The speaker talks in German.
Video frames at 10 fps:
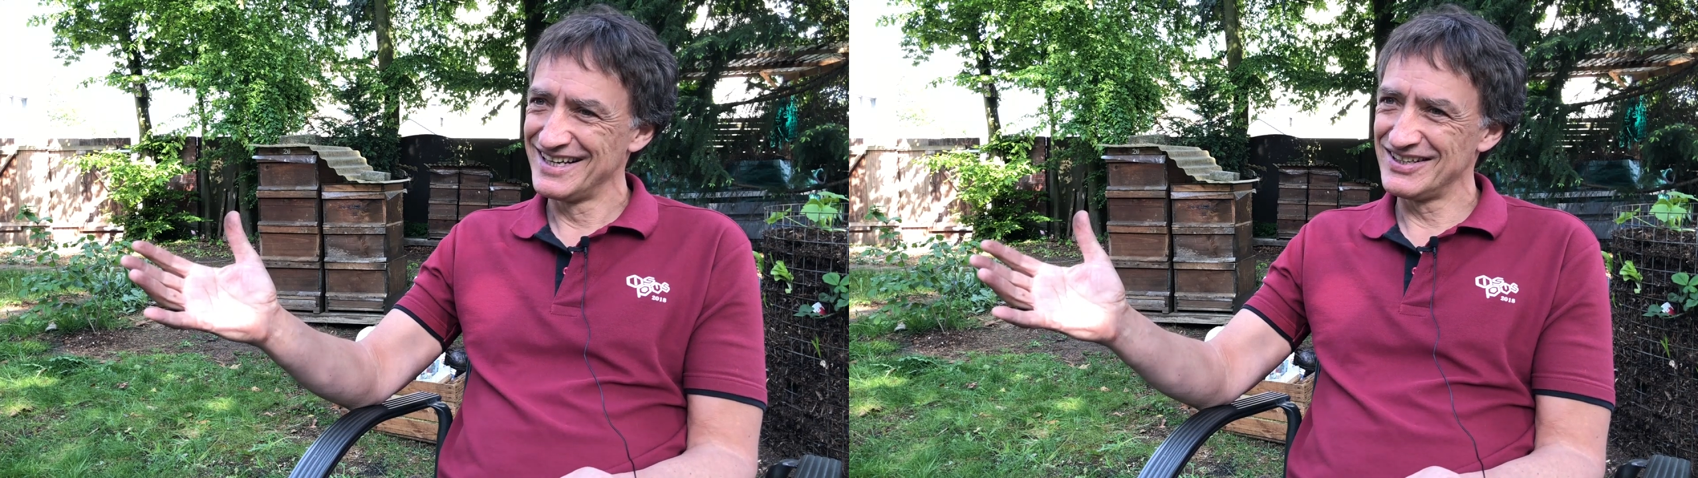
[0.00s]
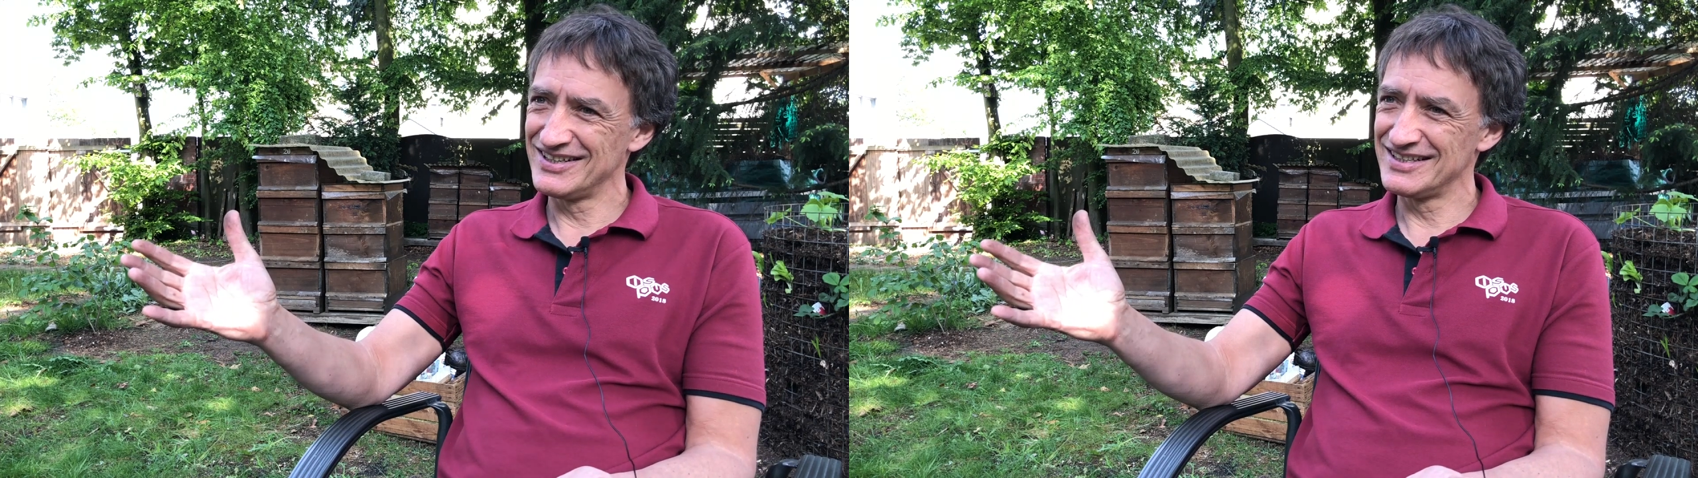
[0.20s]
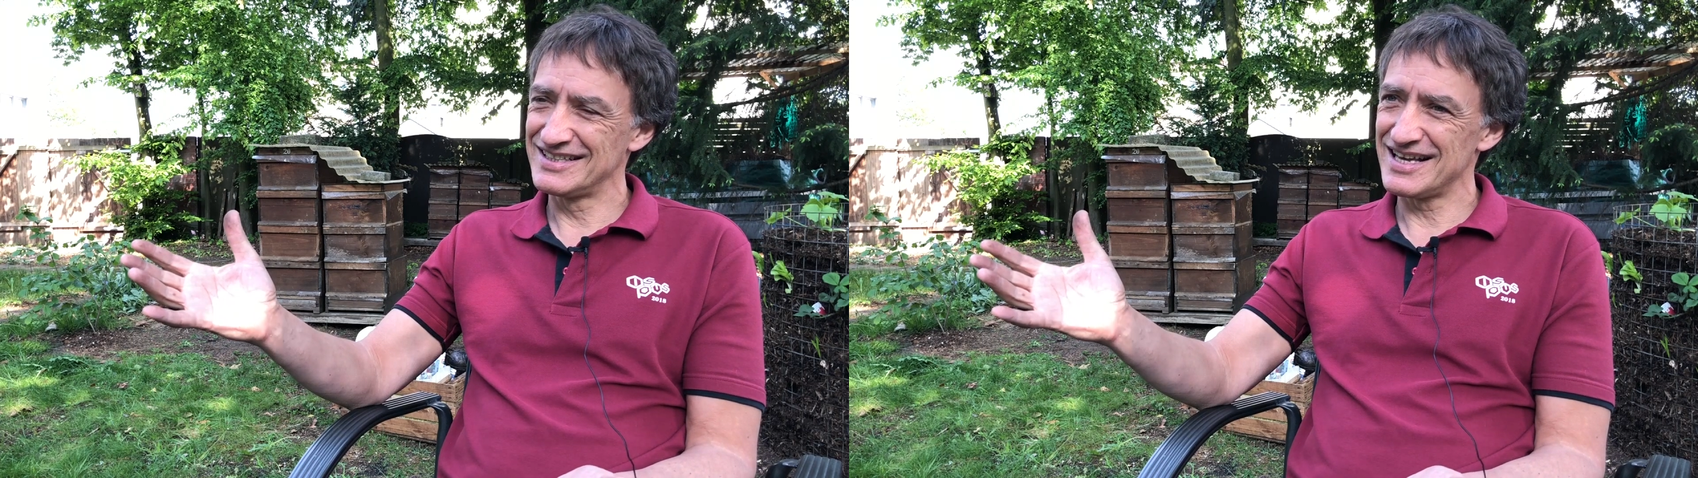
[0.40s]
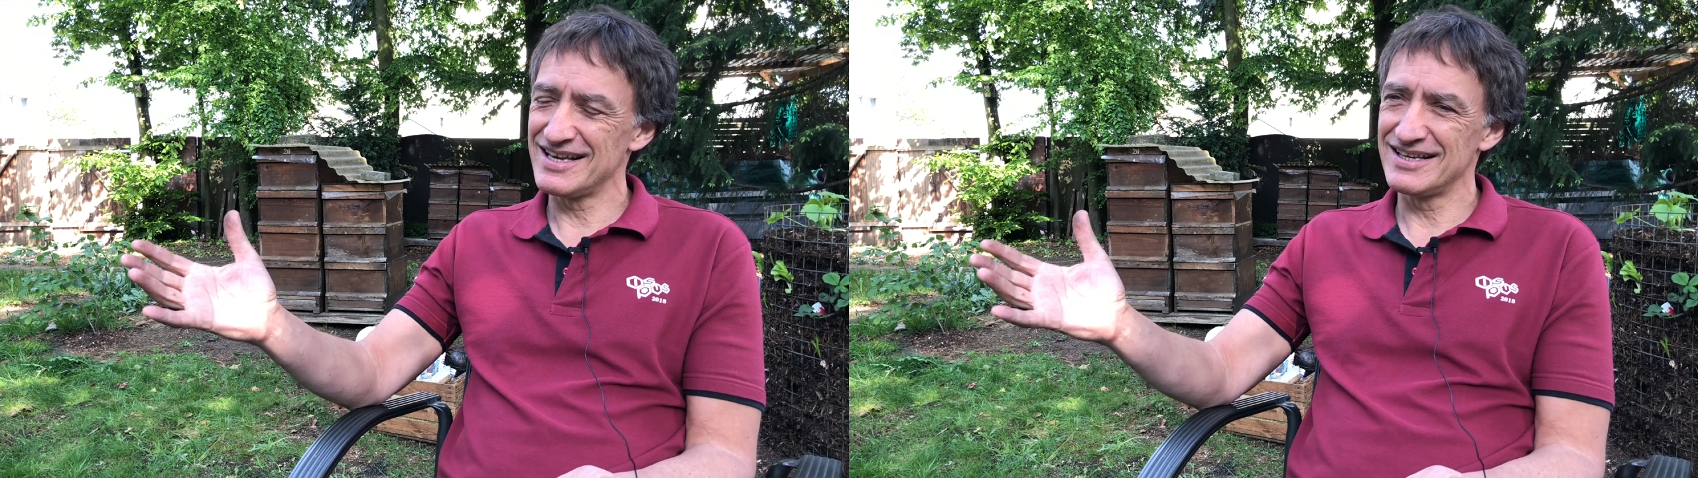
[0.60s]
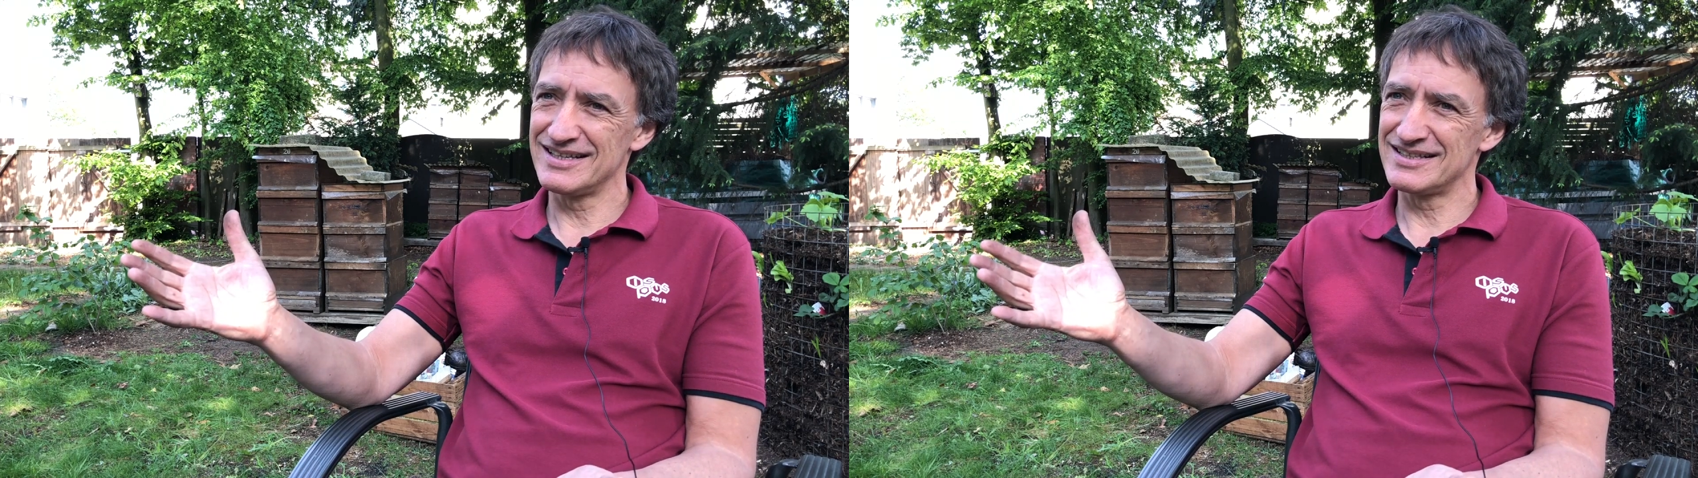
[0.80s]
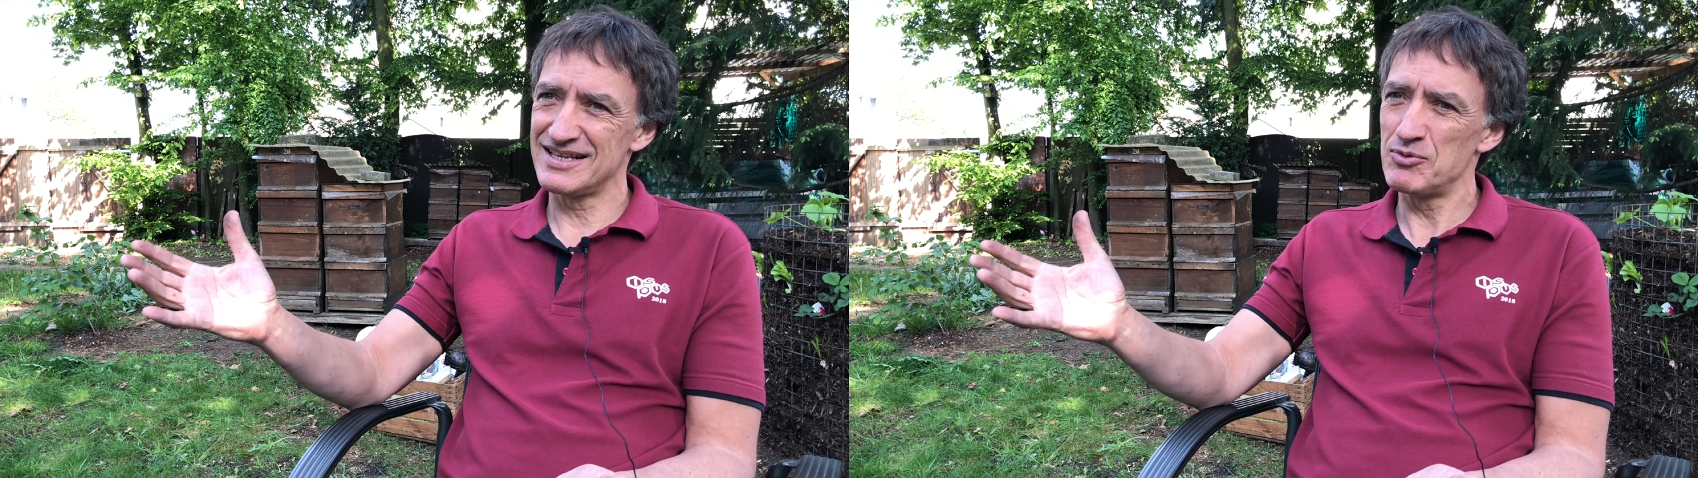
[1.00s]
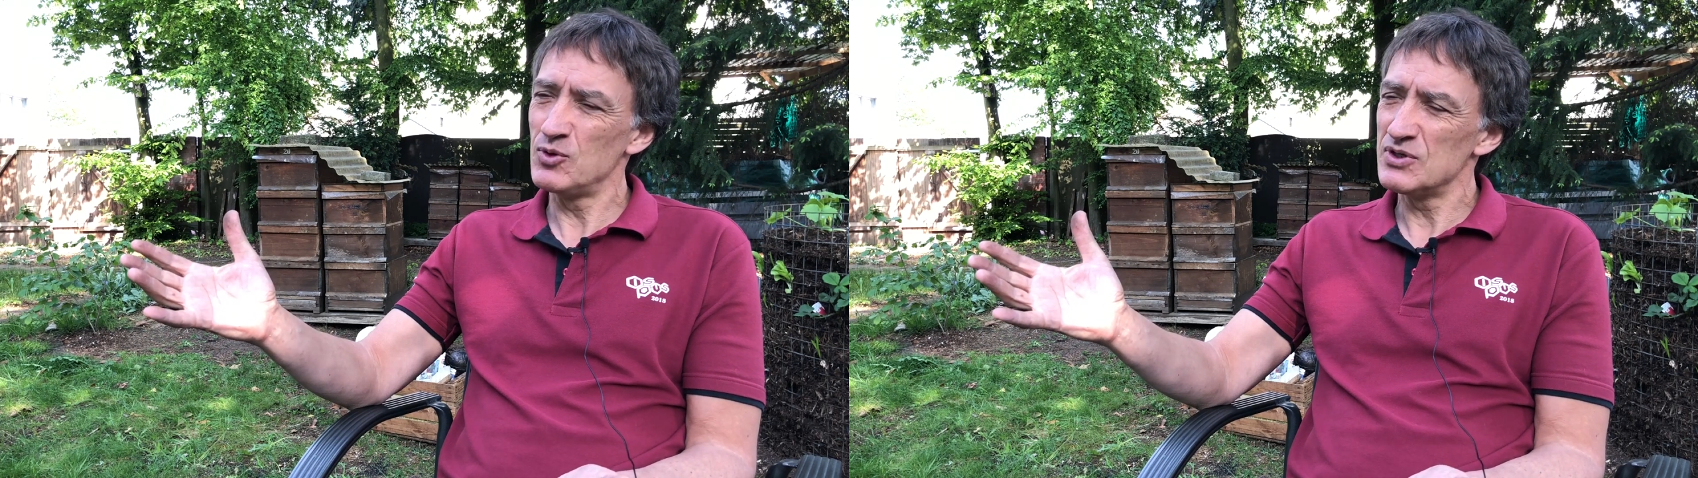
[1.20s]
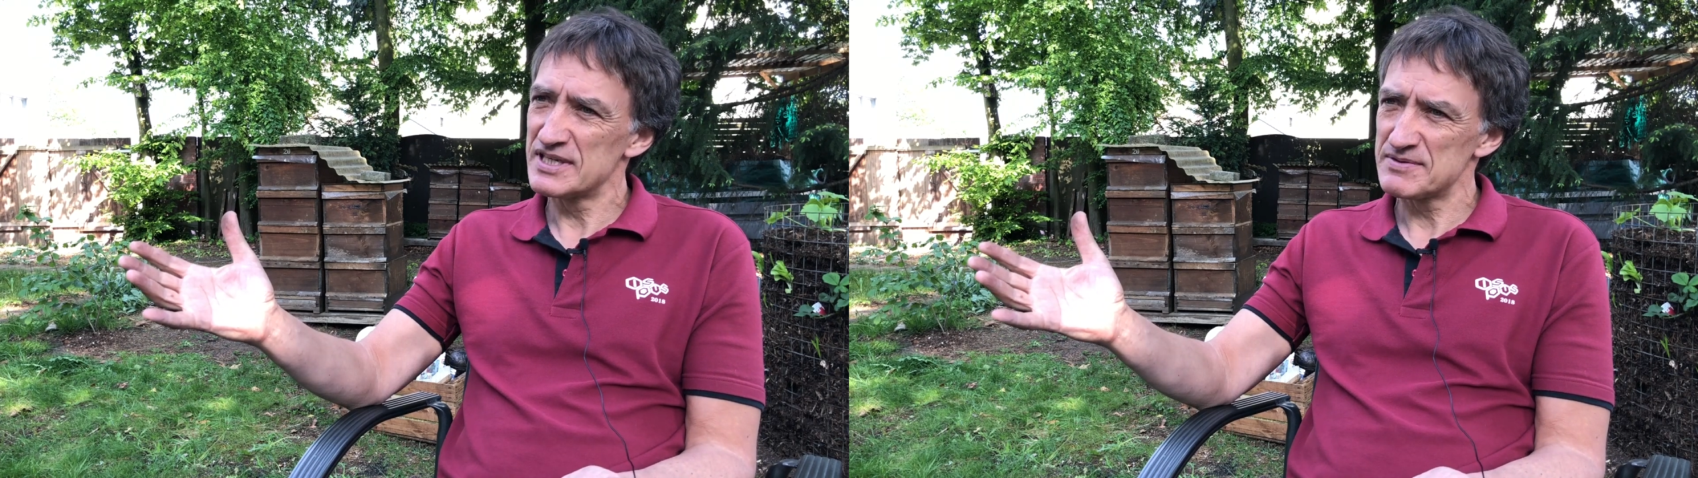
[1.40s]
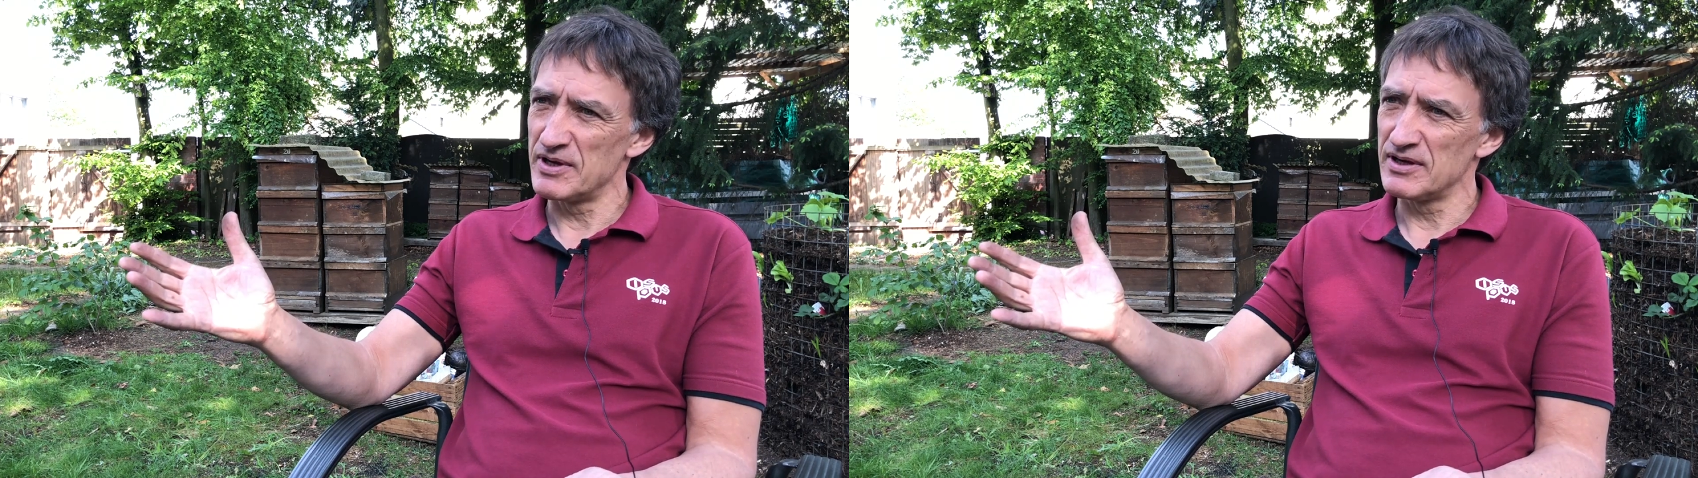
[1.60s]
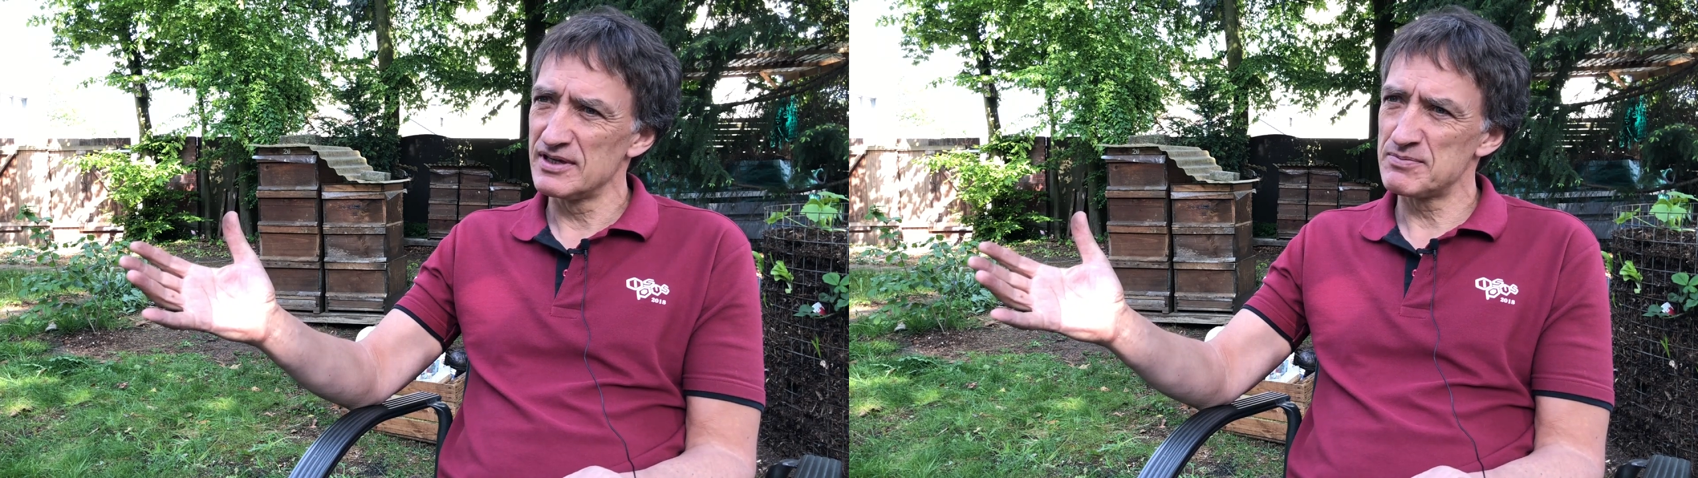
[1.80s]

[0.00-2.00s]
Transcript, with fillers: äh, da, da, blüht nichts mehr.